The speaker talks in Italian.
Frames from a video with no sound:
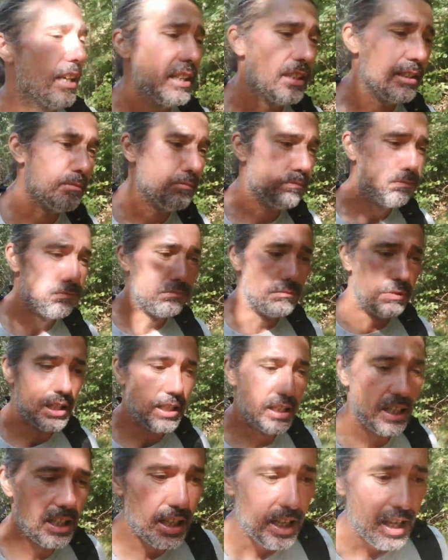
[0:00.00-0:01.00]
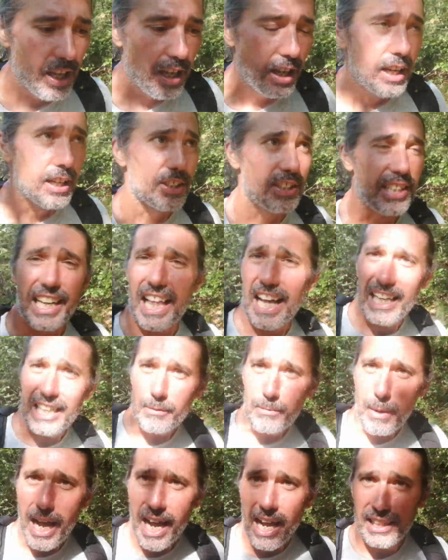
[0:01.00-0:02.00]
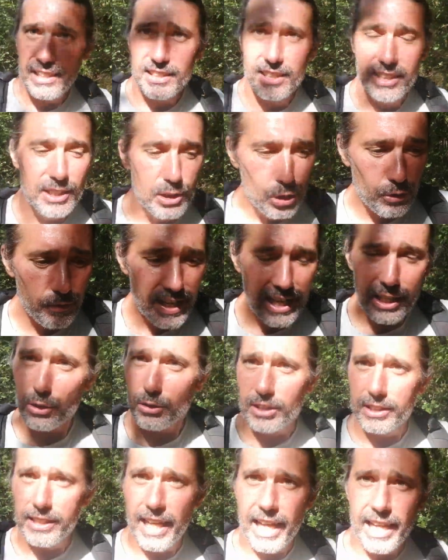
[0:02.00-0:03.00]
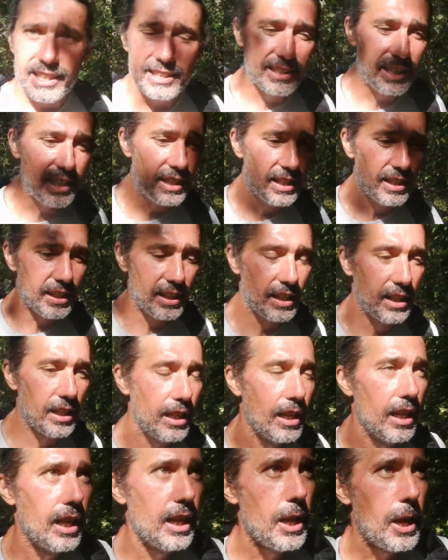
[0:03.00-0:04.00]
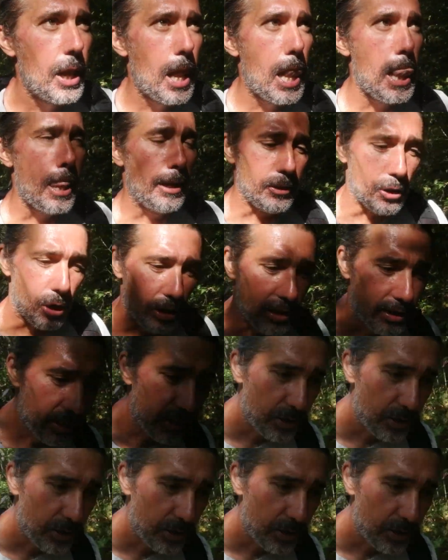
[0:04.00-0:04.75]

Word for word: eh, salari bassi, governo di destra. No,